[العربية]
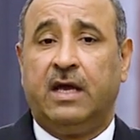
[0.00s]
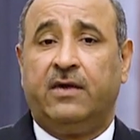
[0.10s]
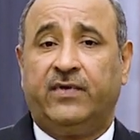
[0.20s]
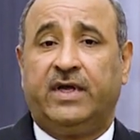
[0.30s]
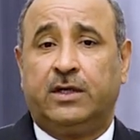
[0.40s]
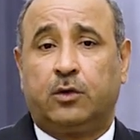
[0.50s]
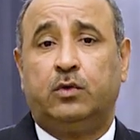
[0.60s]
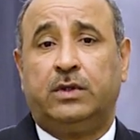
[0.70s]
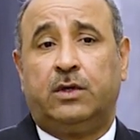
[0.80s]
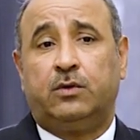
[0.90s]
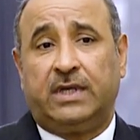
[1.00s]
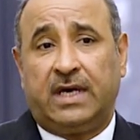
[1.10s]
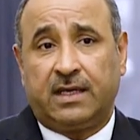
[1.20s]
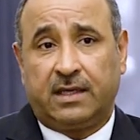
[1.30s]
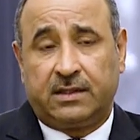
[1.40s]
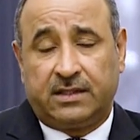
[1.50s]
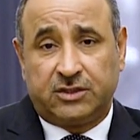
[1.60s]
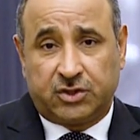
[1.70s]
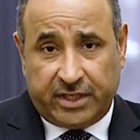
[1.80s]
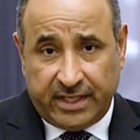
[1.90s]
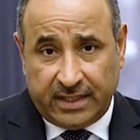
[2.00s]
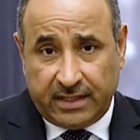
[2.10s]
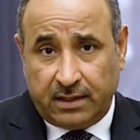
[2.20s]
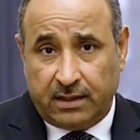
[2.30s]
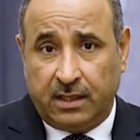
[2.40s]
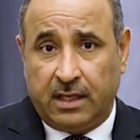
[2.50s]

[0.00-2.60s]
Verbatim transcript: في أن يكون هناك تشكيل